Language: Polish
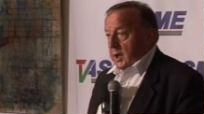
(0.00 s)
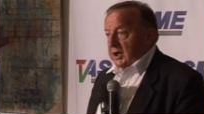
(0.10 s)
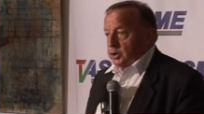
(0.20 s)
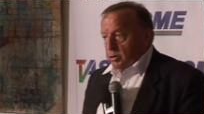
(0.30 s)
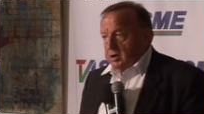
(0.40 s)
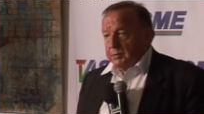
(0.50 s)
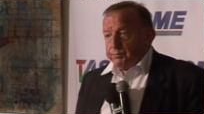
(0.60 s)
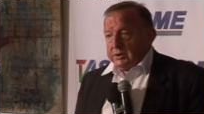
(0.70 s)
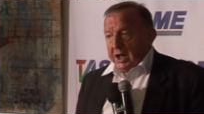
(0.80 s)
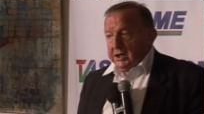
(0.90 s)
A drugie
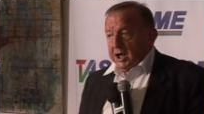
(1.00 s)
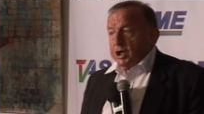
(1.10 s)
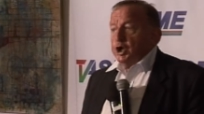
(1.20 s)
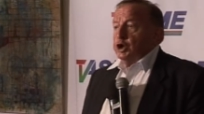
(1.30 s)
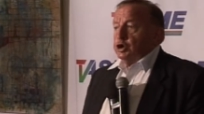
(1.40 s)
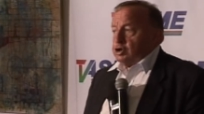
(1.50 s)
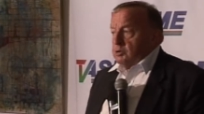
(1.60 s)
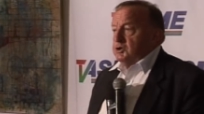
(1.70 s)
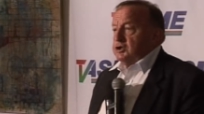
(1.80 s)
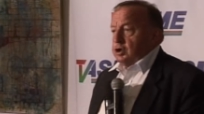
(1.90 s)
pytanie: co
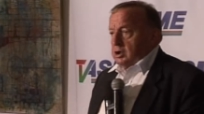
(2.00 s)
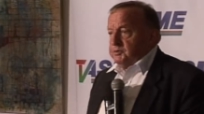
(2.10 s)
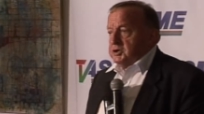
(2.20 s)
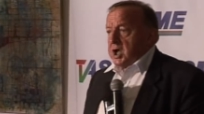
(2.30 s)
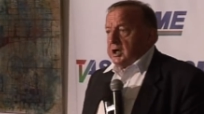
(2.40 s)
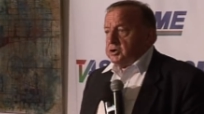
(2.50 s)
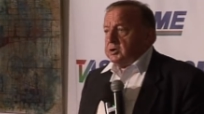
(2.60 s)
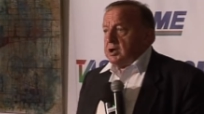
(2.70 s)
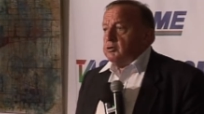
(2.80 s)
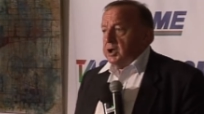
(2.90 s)
mi zrobisz, jak ci
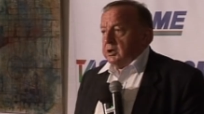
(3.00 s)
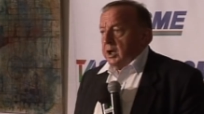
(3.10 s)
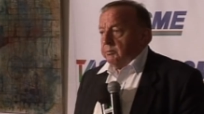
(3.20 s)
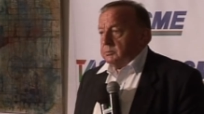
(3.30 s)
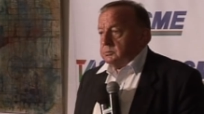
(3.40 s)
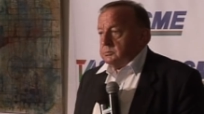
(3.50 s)
tego nie dam?